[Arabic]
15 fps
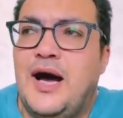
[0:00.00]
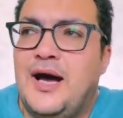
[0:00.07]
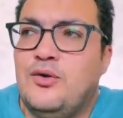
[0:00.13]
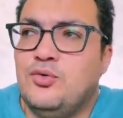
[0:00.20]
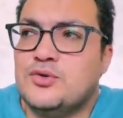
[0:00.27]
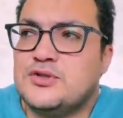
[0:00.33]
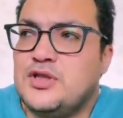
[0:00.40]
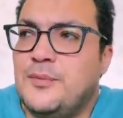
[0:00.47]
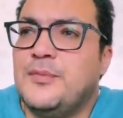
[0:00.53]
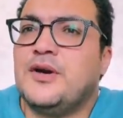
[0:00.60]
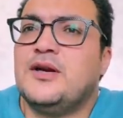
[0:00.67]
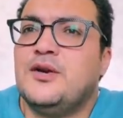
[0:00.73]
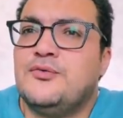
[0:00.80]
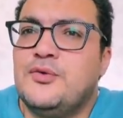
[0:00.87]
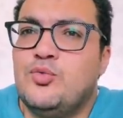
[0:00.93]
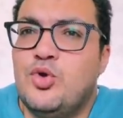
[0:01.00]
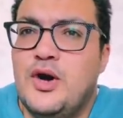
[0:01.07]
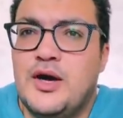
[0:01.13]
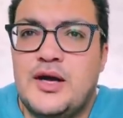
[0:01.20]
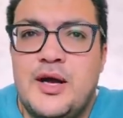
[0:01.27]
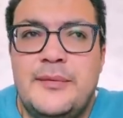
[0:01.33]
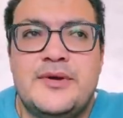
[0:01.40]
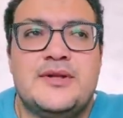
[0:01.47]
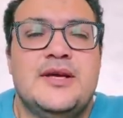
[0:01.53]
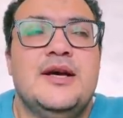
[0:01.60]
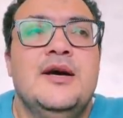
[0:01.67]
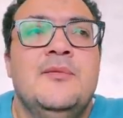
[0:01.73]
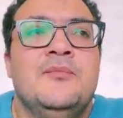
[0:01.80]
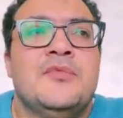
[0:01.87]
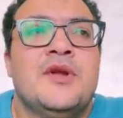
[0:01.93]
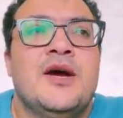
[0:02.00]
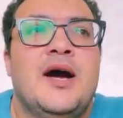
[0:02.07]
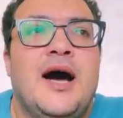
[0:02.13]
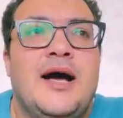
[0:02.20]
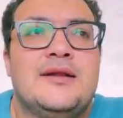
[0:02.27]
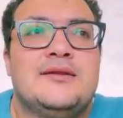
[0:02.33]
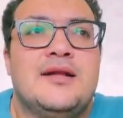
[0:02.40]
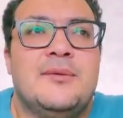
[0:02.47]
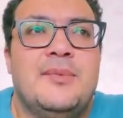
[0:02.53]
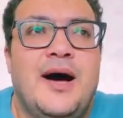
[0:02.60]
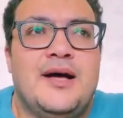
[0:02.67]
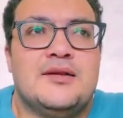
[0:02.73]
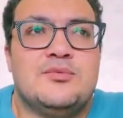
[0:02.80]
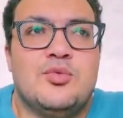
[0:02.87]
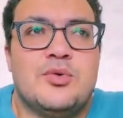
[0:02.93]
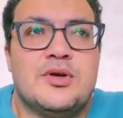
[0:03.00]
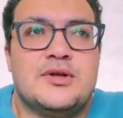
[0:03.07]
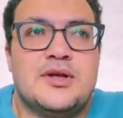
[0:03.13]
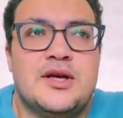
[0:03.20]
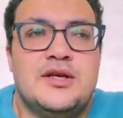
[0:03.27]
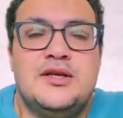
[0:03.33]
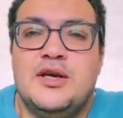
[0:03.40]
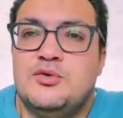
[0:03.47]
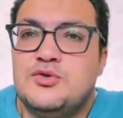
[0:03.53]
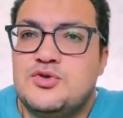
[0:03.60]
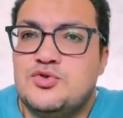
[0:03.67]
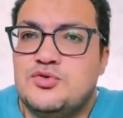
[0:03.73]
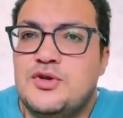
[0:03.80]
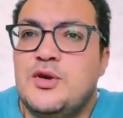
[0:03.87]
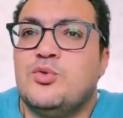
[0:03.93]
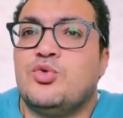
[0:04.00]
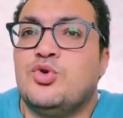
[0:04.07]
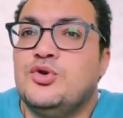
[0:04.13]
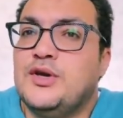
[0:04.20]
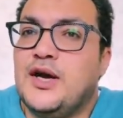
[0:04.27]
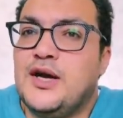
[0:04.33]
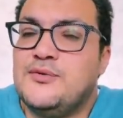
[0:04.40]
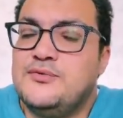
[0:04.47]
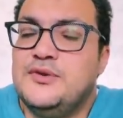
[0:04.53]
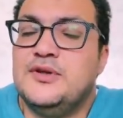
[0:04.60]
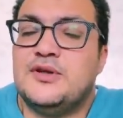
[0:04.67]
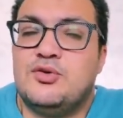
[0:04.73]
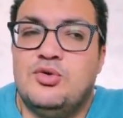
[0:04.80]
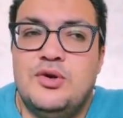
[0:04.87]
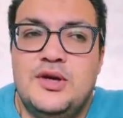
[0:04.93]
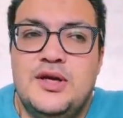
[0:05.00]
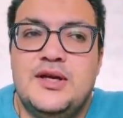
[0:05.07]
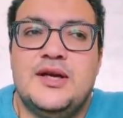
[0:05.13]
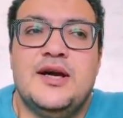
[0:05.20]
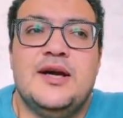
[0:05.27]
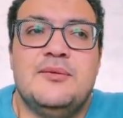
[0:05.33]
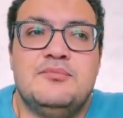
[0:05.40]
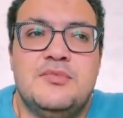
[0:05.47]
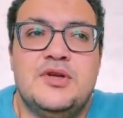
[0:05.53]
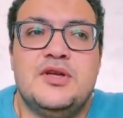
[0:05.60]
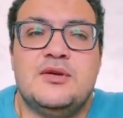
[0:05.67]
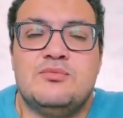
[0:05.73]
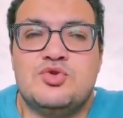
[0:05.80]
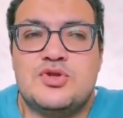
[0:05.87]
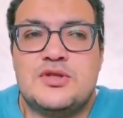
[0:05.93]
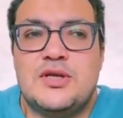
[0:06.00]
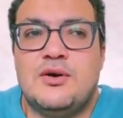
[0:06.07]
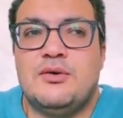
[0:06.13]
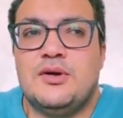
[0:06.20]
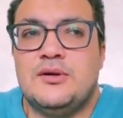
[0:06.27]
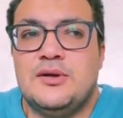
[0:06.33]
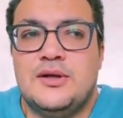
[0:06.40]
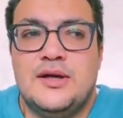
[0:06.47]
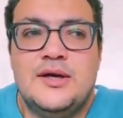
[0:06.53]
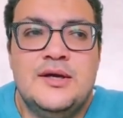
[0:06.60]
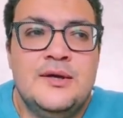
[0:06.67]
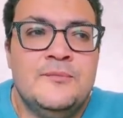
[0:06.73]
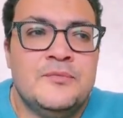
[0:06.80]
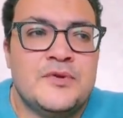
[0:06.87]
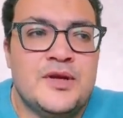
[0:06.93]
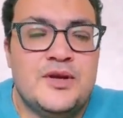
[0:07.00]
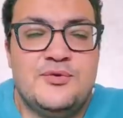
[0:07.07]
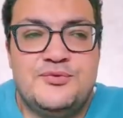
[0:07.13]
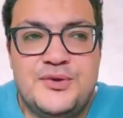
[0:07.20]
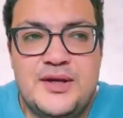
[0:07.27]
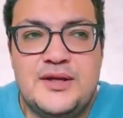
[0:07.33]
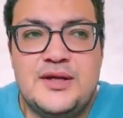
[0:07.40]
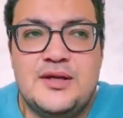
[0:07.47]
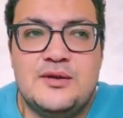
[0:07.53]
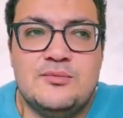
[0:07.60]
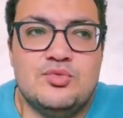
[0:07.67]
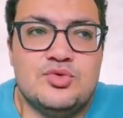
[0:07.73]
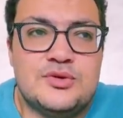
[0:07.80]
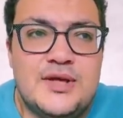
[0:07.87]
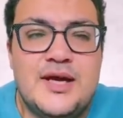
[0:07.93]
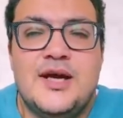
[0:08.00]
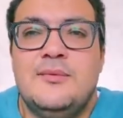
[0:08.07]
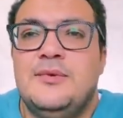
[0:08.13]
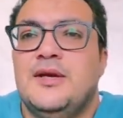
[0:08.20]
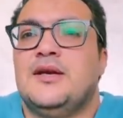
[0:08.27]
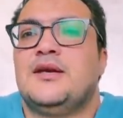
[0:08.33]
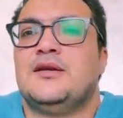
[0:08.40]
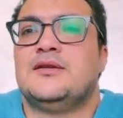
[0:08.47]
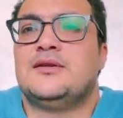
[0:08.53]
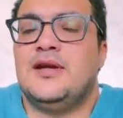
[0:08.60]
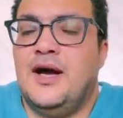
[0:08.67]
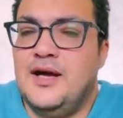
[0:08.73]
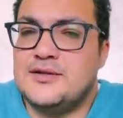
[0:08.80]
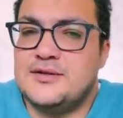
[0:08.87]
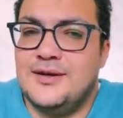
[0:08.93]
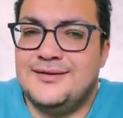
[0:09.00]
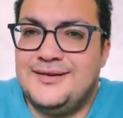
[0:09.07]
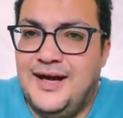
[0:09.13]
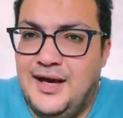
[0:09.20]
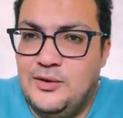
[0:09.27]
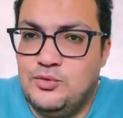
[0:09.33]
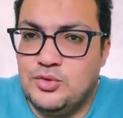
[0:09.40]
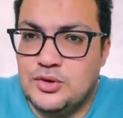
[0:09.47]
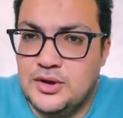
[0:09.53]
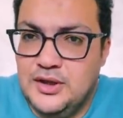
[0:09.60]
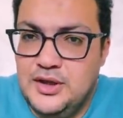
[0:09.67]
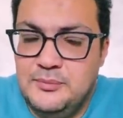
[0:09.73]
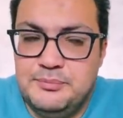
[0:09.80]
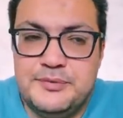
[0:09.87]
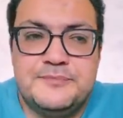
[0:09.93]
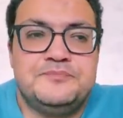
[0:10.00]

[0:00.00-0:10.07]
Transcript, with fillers: واستمرنا في مهاجمته حتى بعد مباراه غينيا والسودان وكنا خايفين كلنا من المستوى الفني للمنتخب لكن حصل تحول رهيب